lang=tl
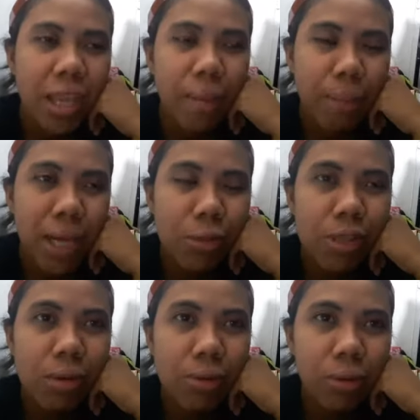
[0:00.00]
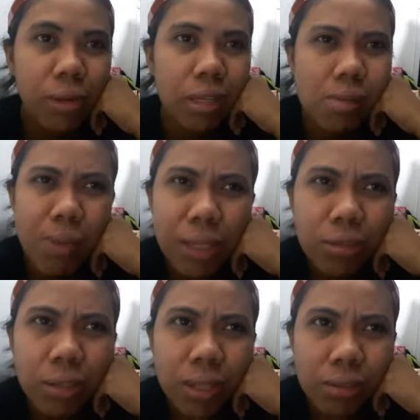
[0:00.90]
e paano daw kung, uh,
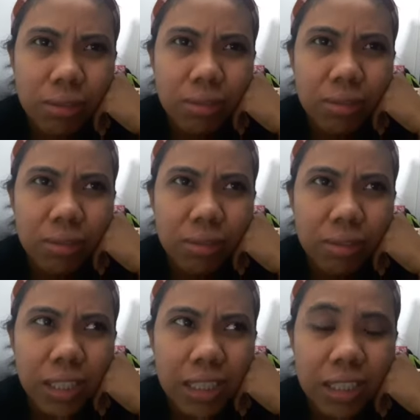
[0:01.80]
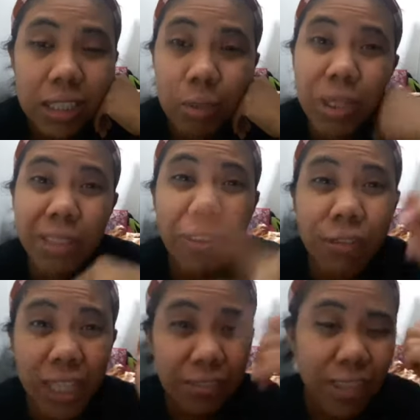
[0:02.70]
paano daw akong, dati di ba
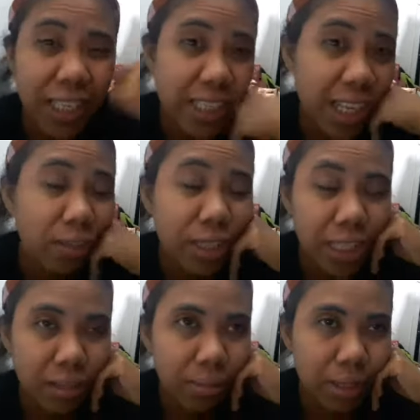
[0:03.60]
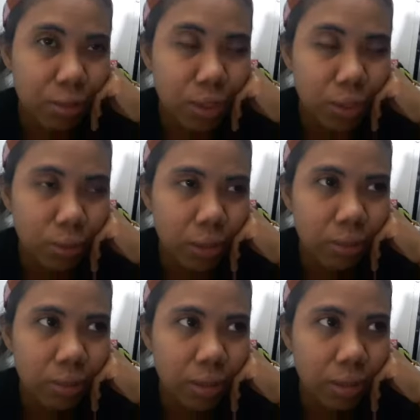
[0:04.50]
nagpa-flight, flight na ako dati pa doon sa una
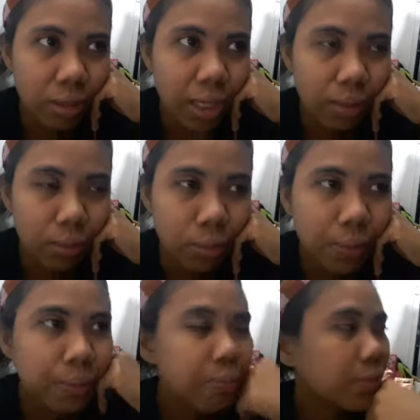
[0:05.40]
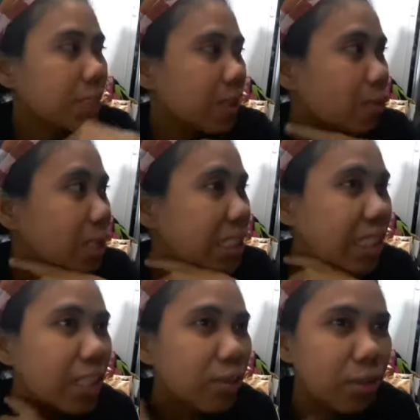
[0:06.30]
kong amo. Um, sabi ba
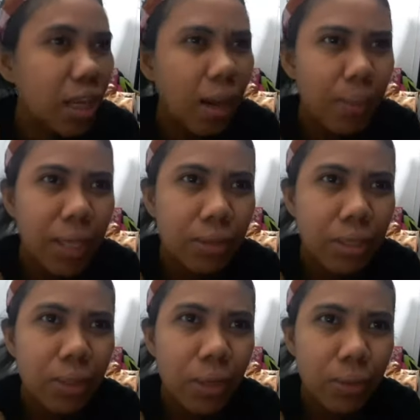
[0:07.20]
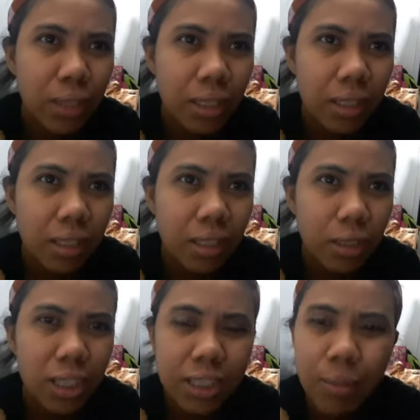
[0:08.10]
niyang ganun, paano daw ako nag,
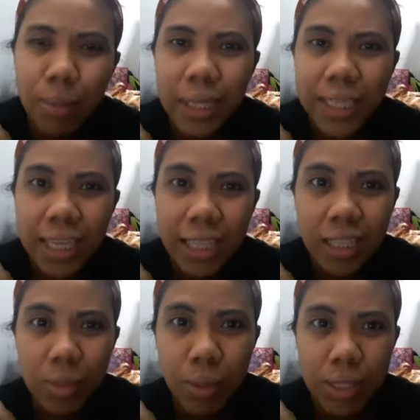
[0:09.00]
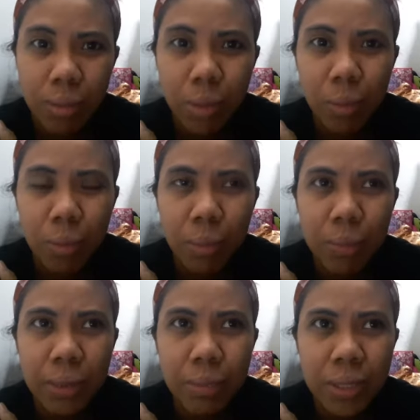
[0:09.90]
nagtitimpla ng gatas para sa
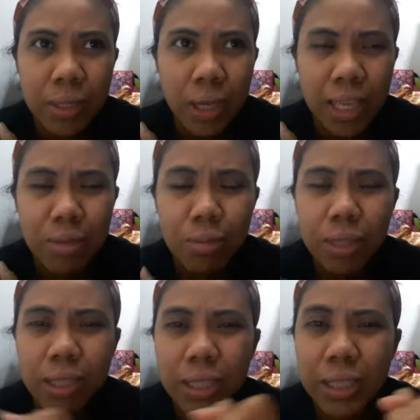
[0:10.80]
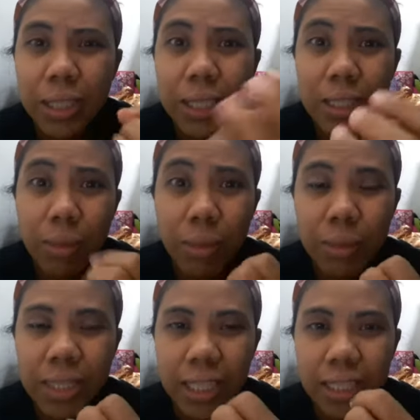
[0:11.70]
baby, sa, alin, sa
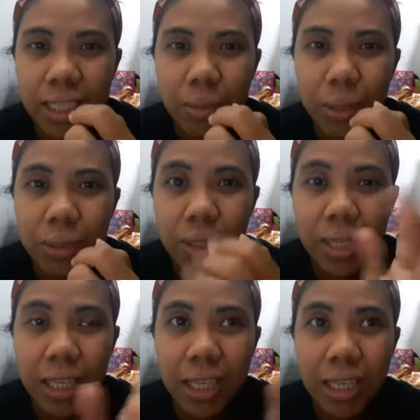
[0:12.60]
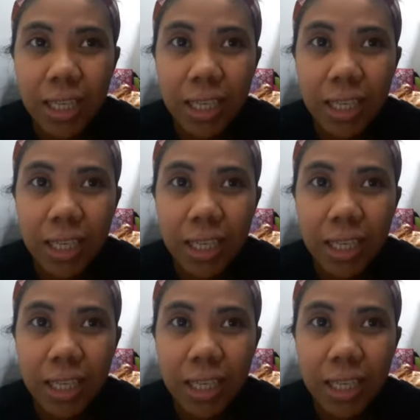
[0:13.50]
baby dati, pag nang, uh,